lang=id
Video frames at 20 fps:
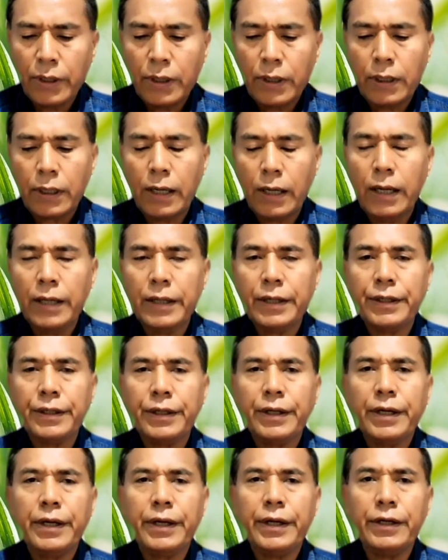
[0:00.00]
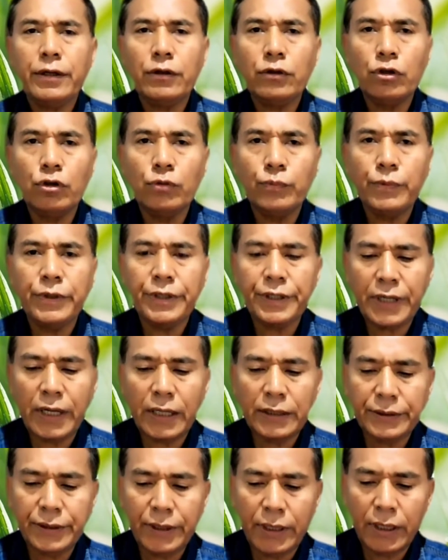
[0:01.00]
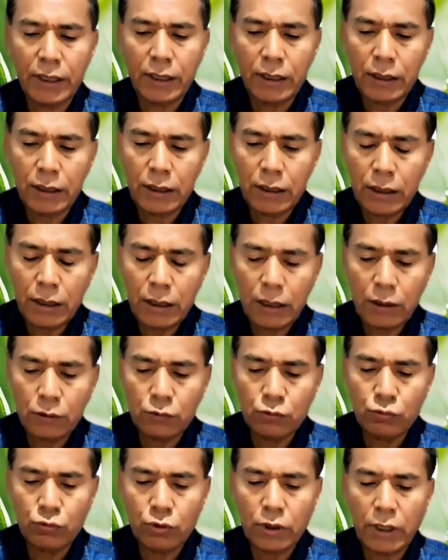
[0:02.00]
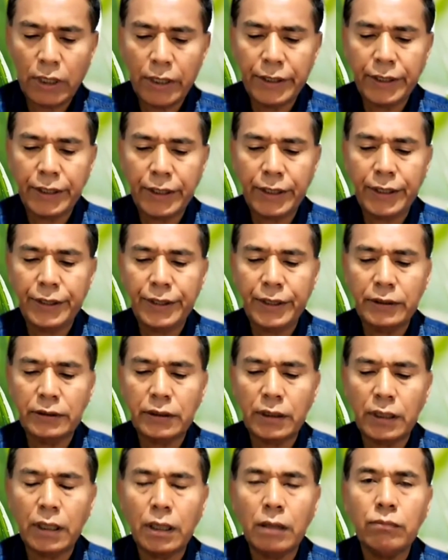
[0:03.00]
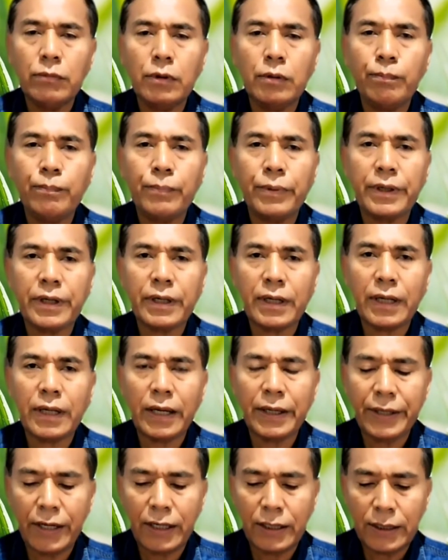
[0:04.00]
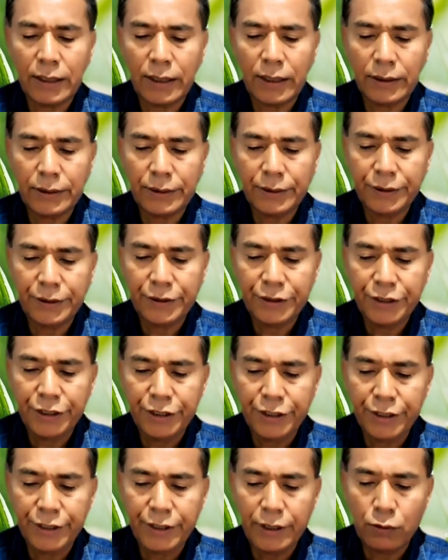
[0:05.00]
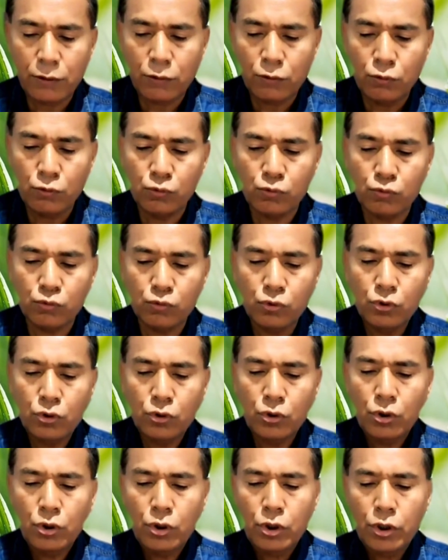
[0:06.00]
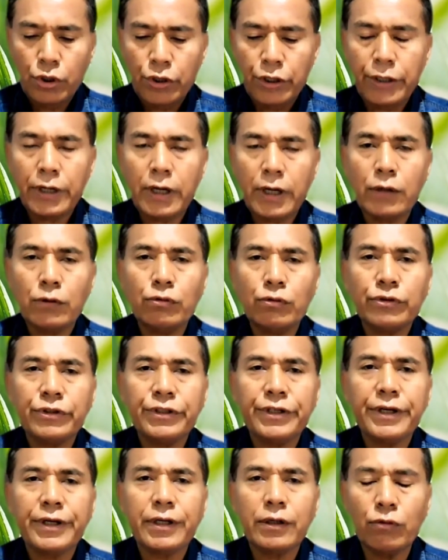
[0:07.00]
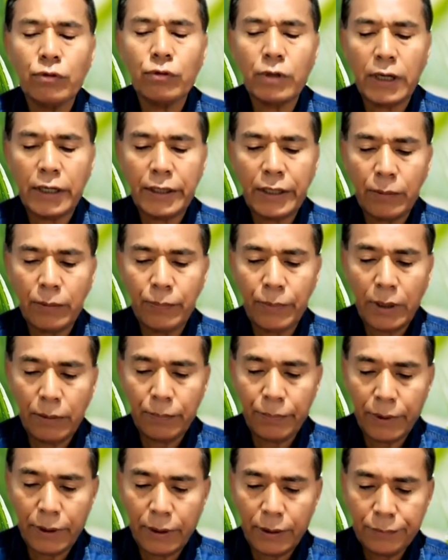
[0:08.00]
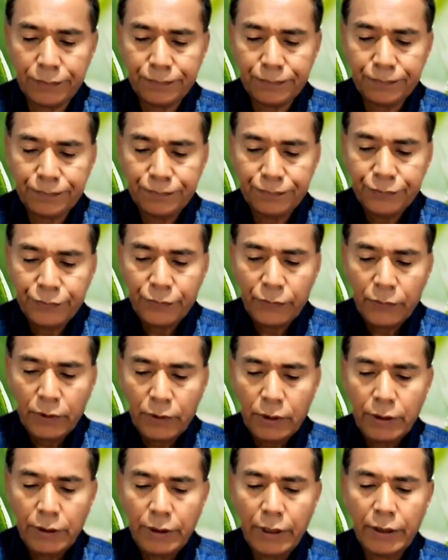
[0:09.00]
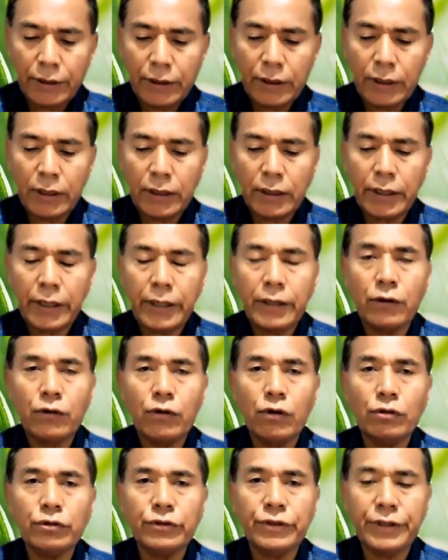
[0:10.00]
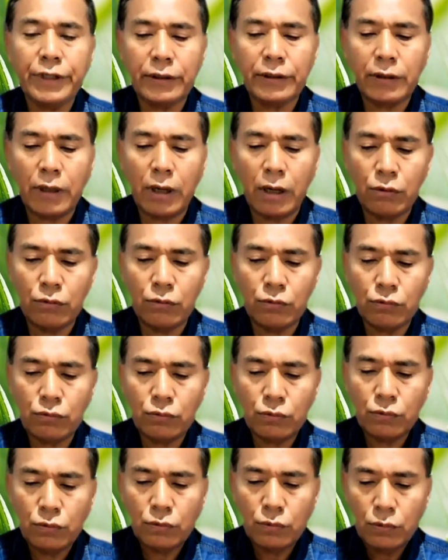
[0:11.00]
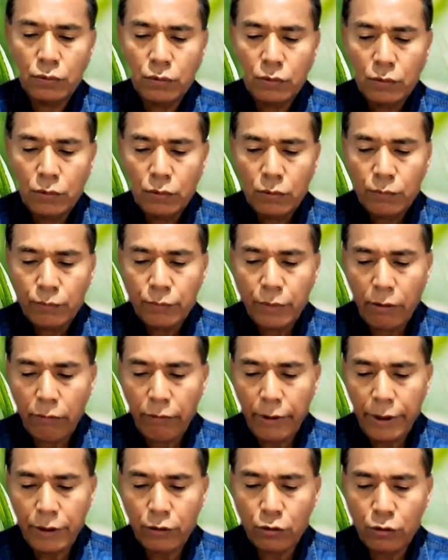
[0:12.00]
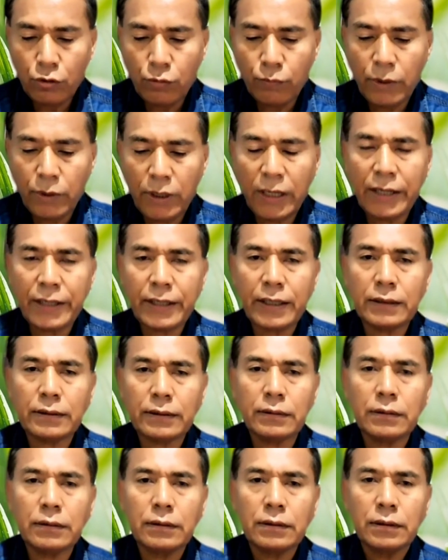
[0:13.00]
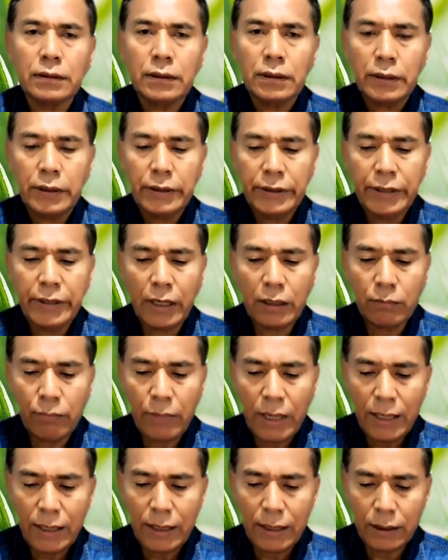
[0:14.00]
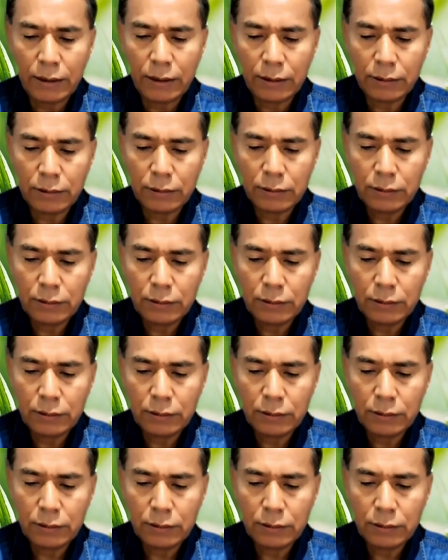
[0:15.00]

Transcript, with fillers: Karena engkau berkata, aku kaya dan telah memperkayakan diriku, dan aku tidak kekurangan apa-apa. Dan karena engkau tidak tahu bahwa engkau melarat dan malang,